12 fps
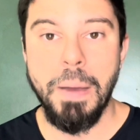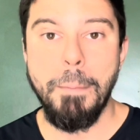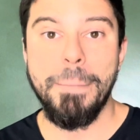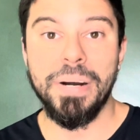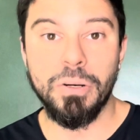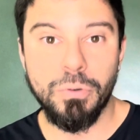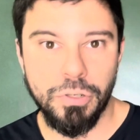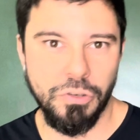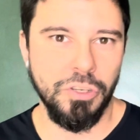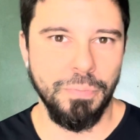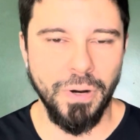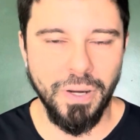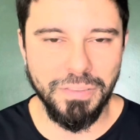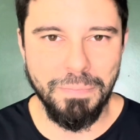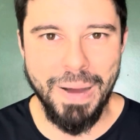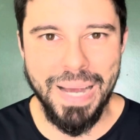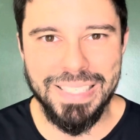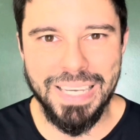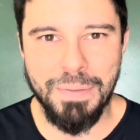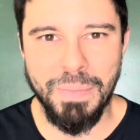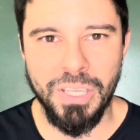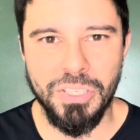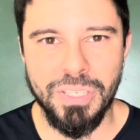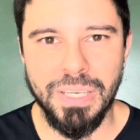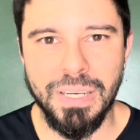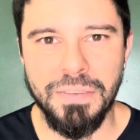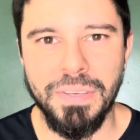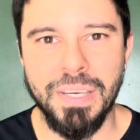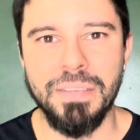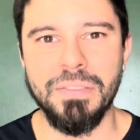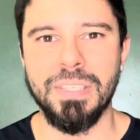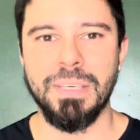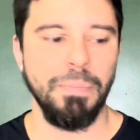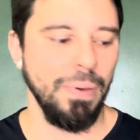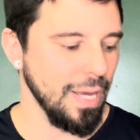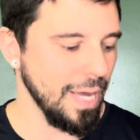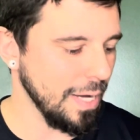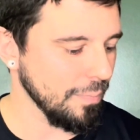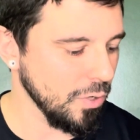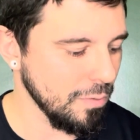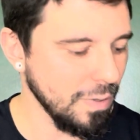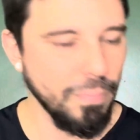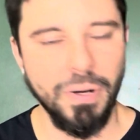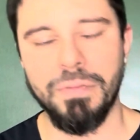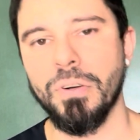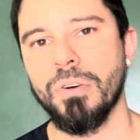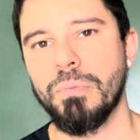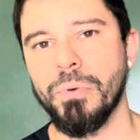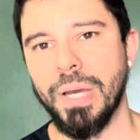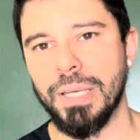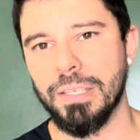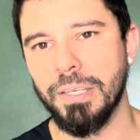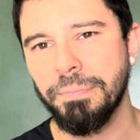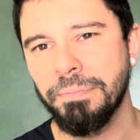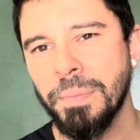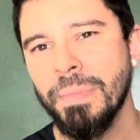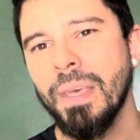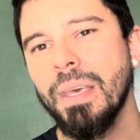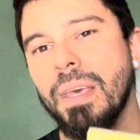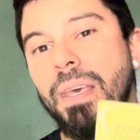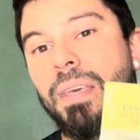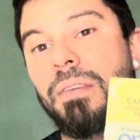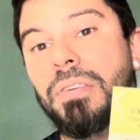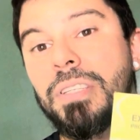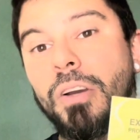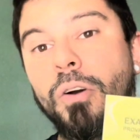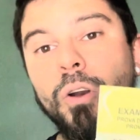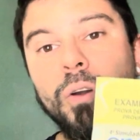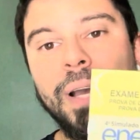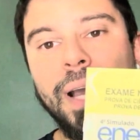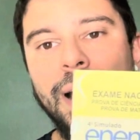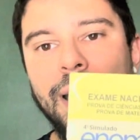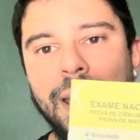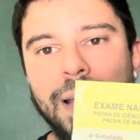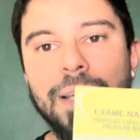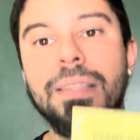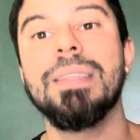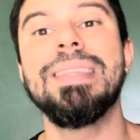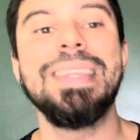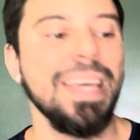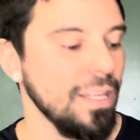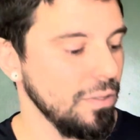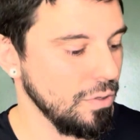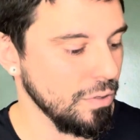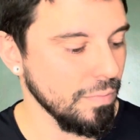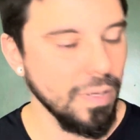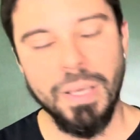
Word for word: Percurso de prova basicamente significa você pegar uma prova como essa e você colocar ela dentro